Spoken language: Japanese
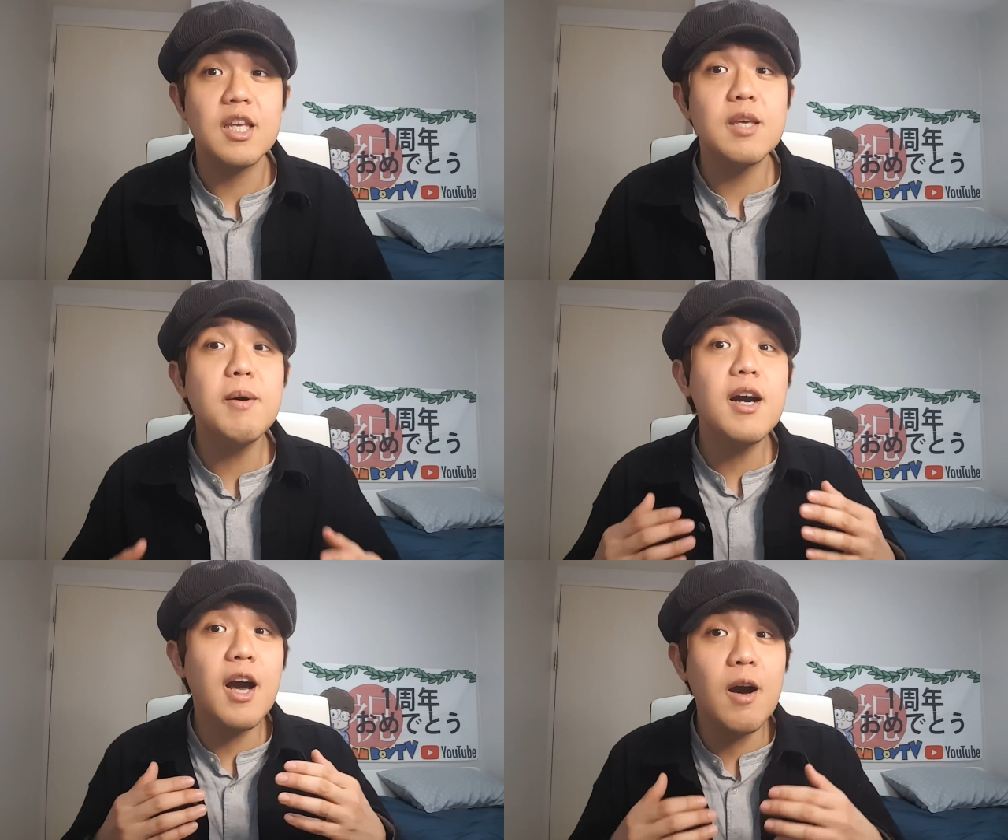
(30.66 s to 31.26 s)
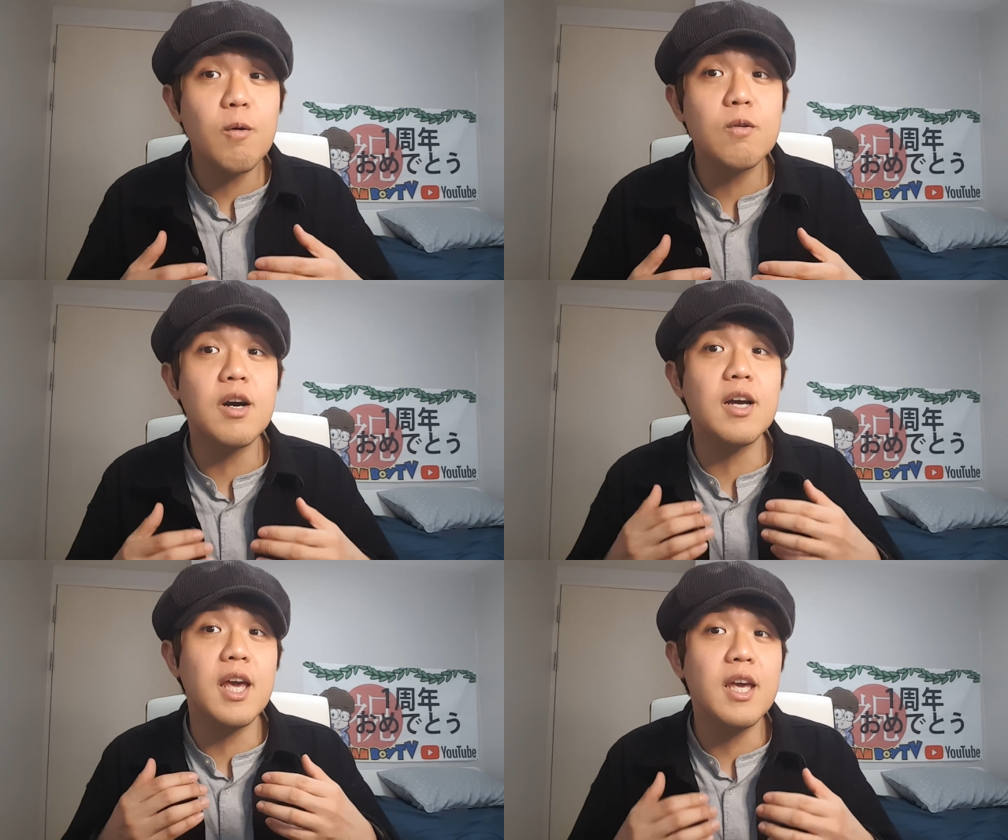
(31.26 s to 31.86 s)
今韓国
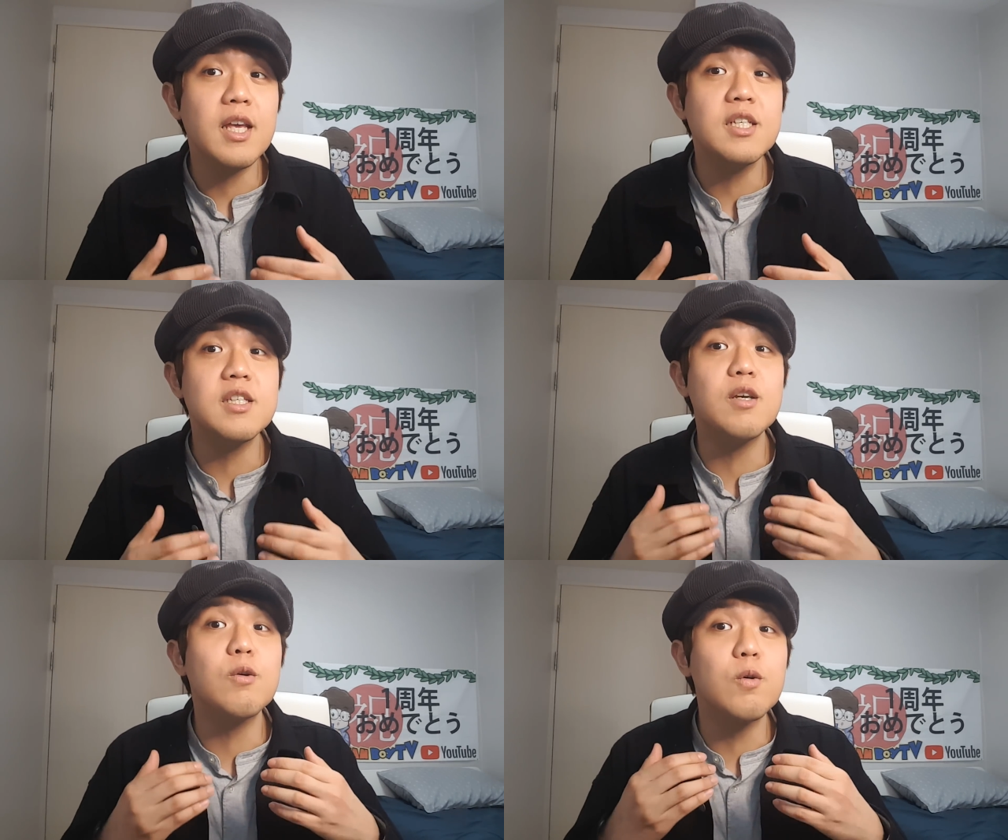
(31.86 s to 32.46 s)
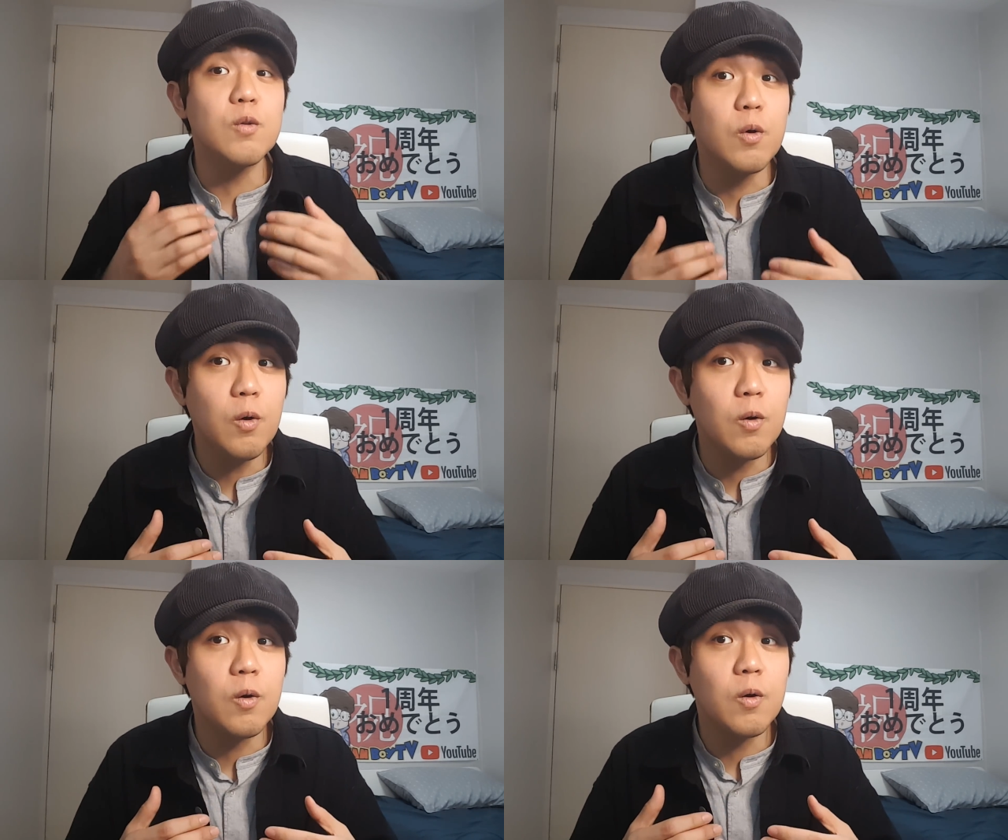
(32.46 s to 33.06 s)
が経験していること
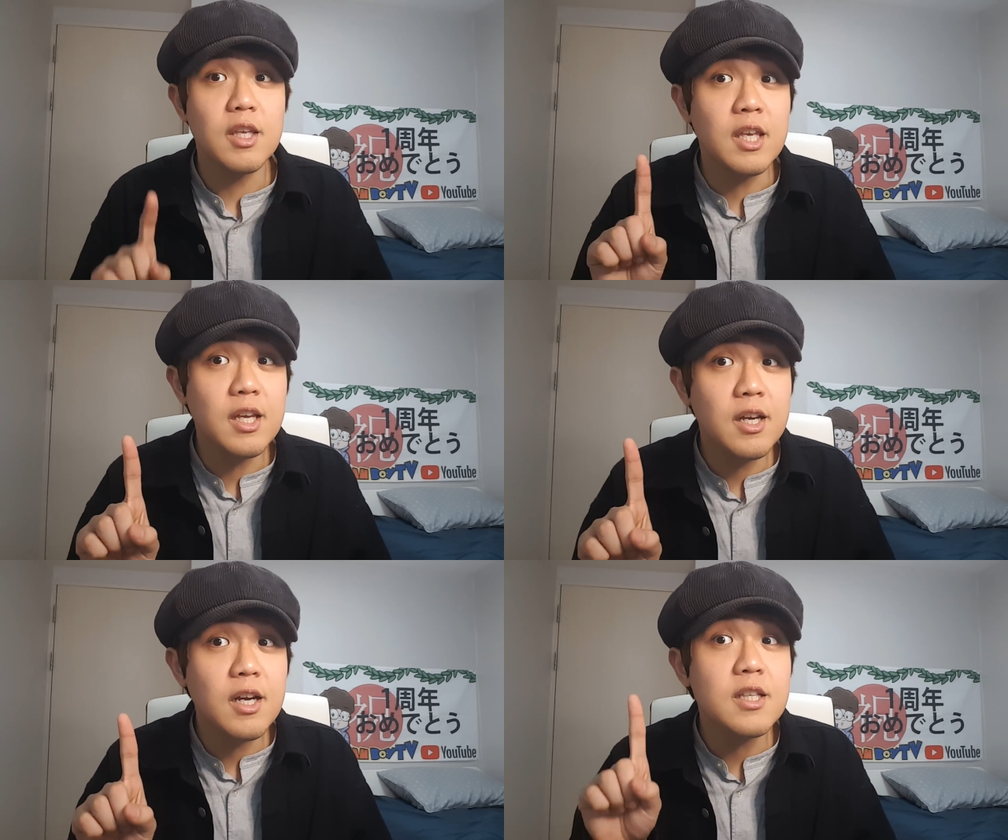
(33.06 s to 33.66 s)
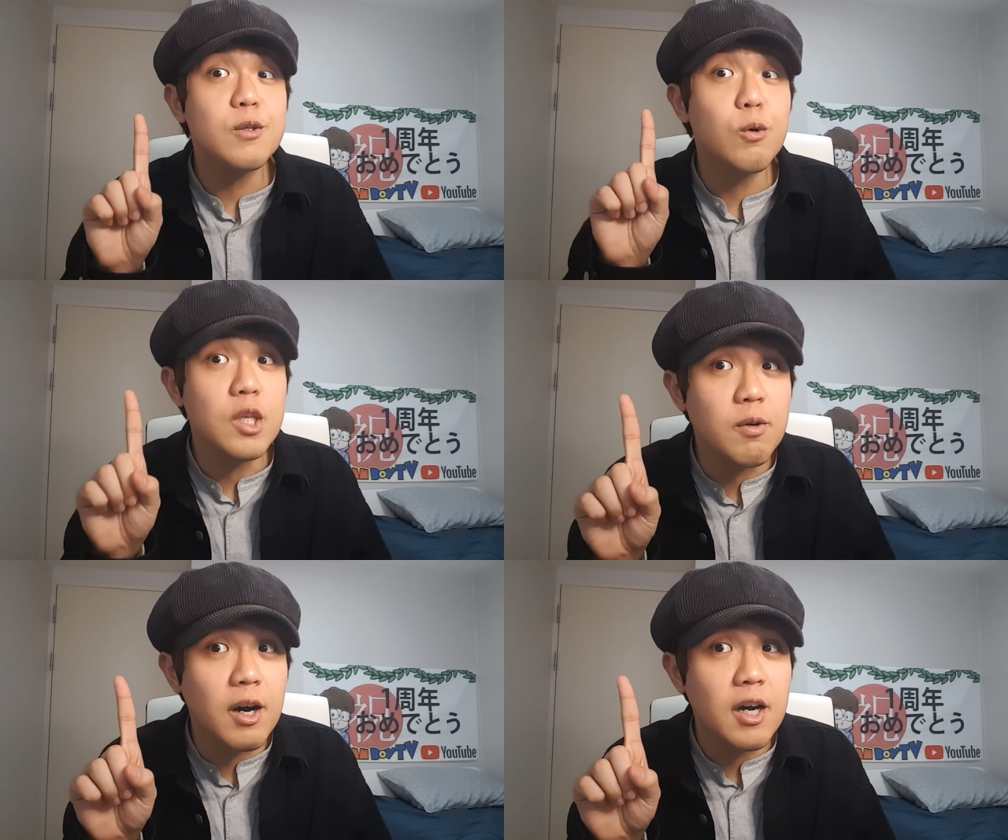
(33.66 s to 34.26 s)
を1ヶ月後
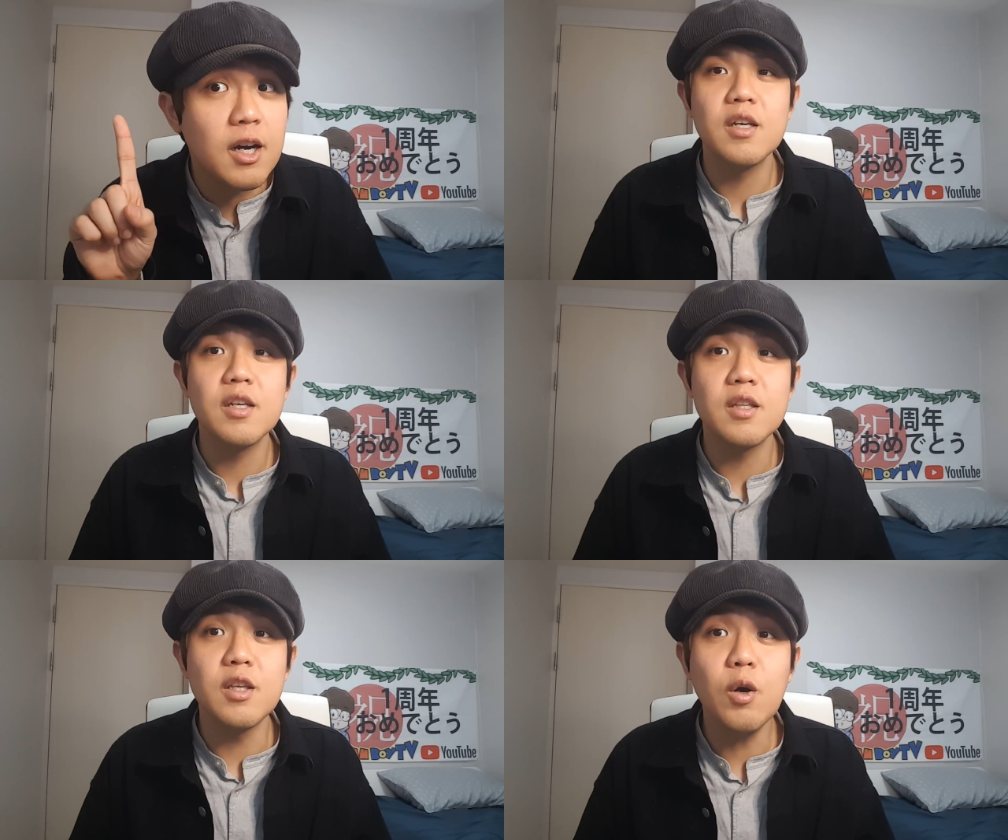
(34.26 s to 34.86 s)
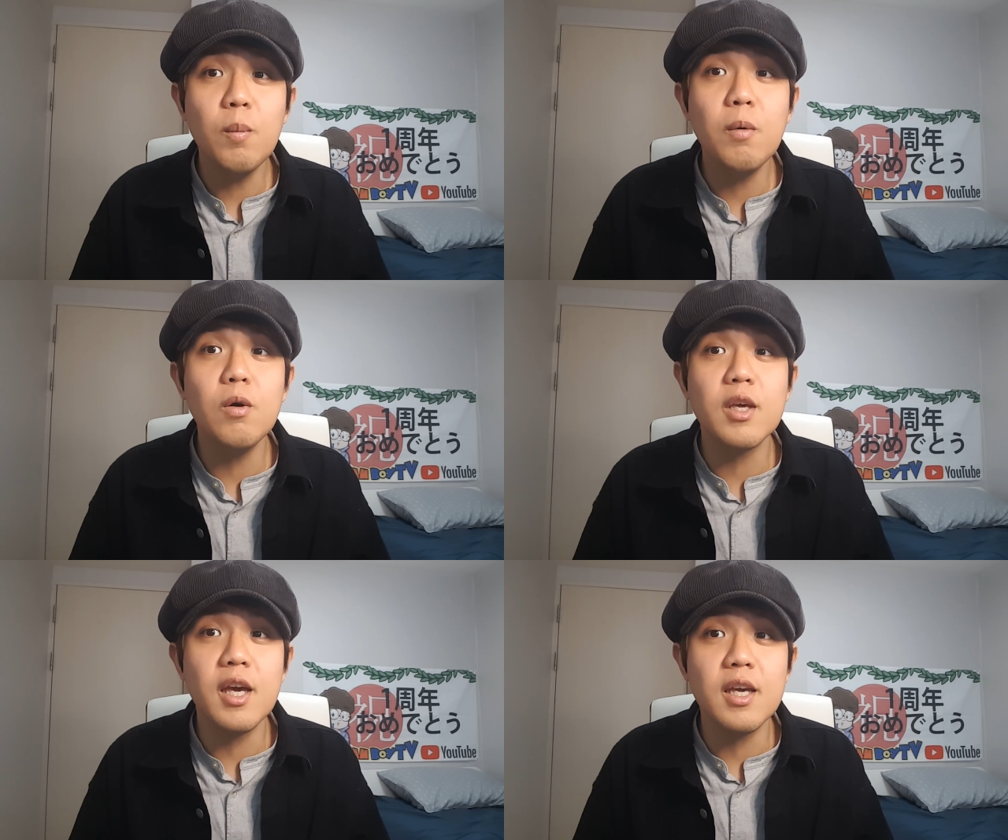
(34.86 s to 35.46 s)
には日本
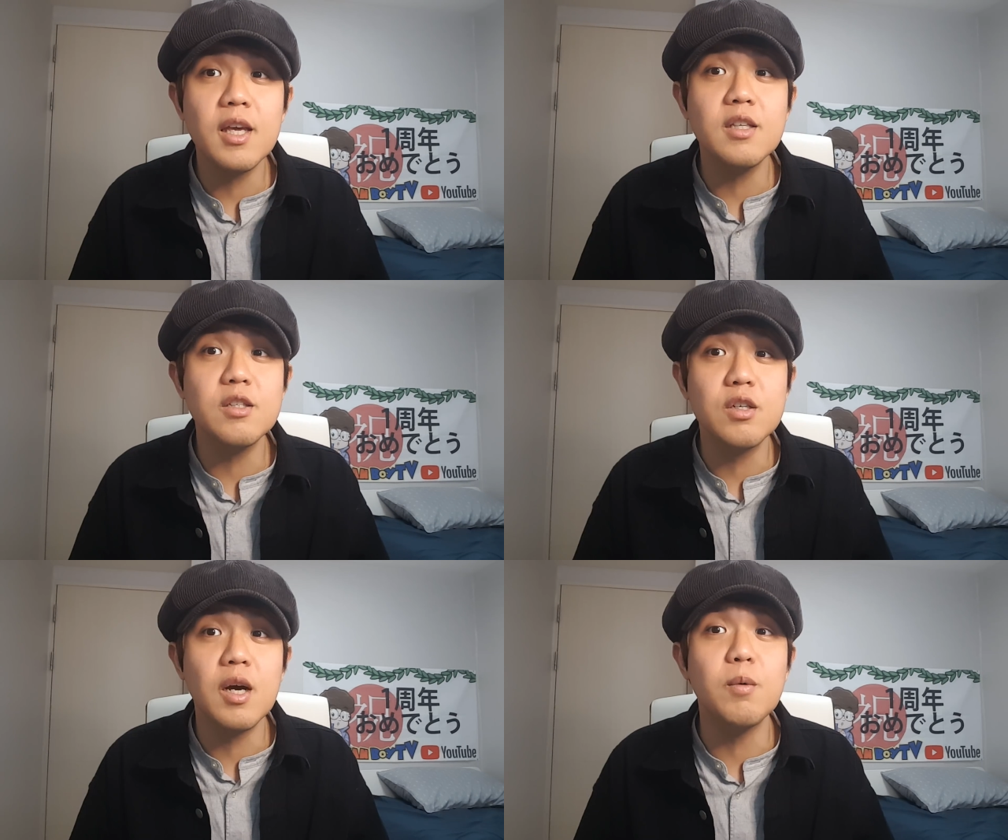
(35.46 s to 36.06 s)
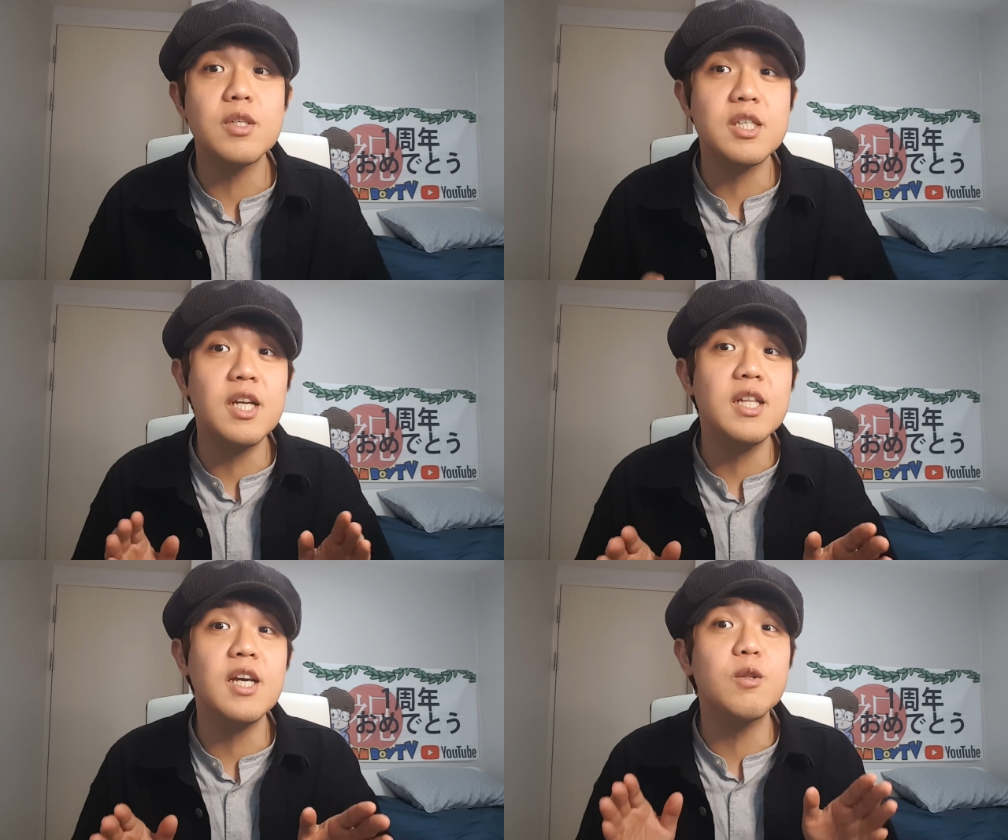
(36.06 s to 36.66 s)
も経験するかもし
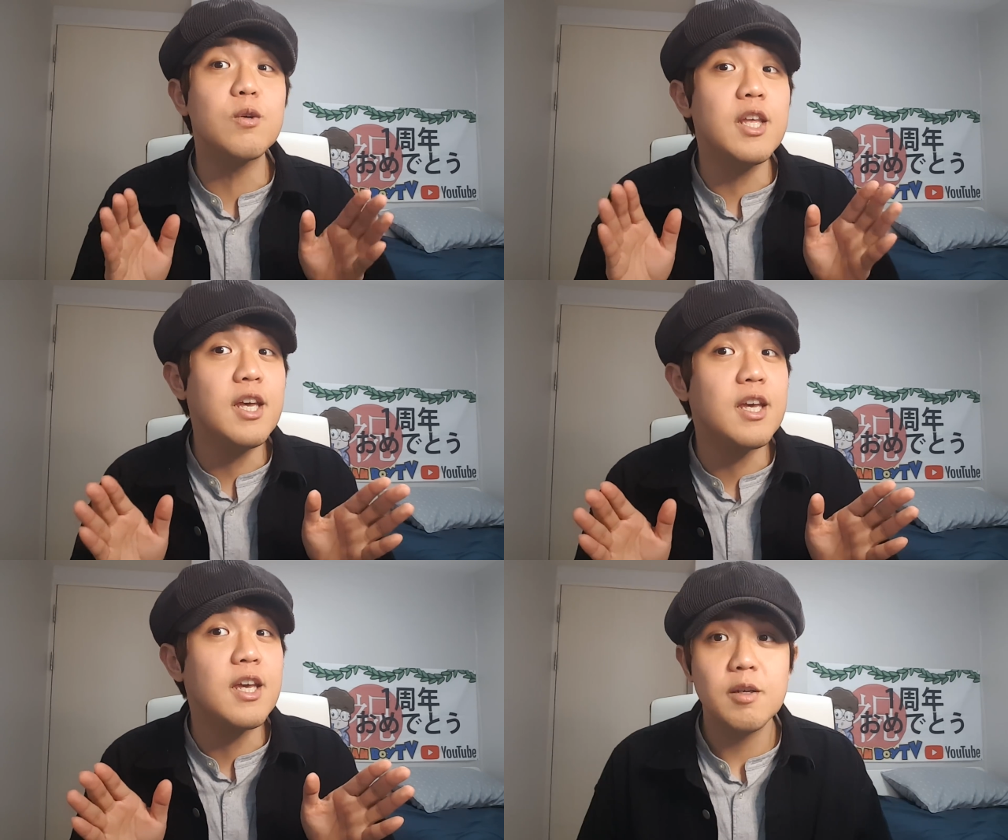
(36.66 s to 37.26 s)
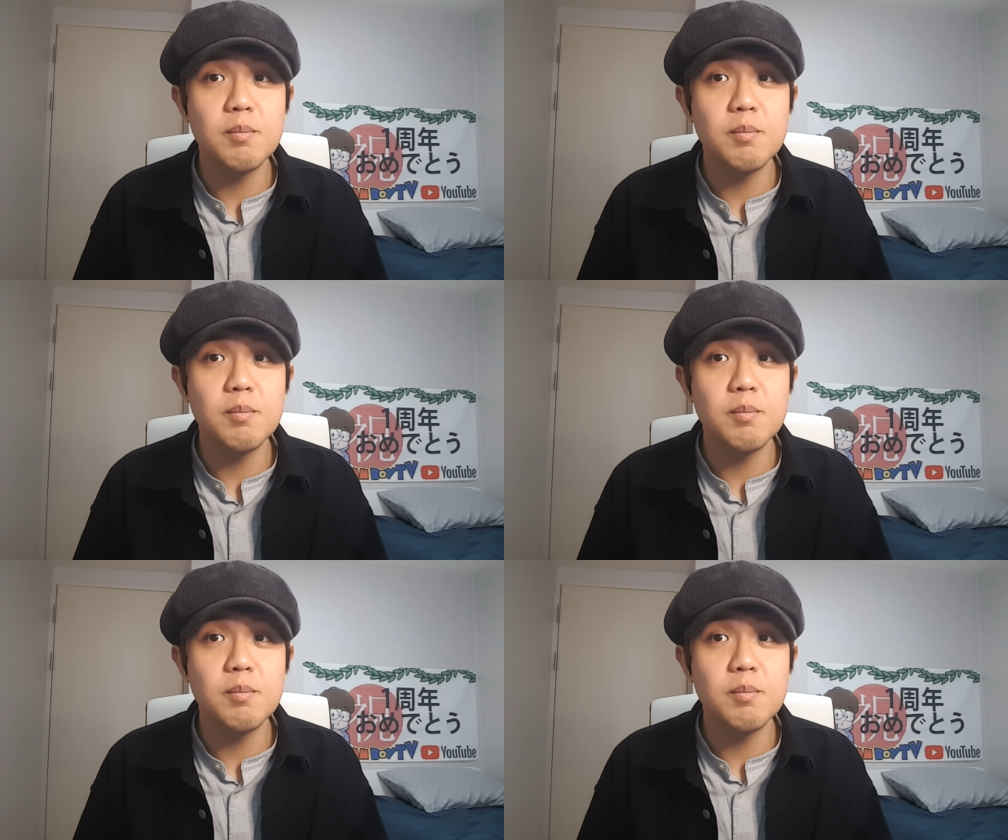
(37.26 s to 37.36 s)
れないので、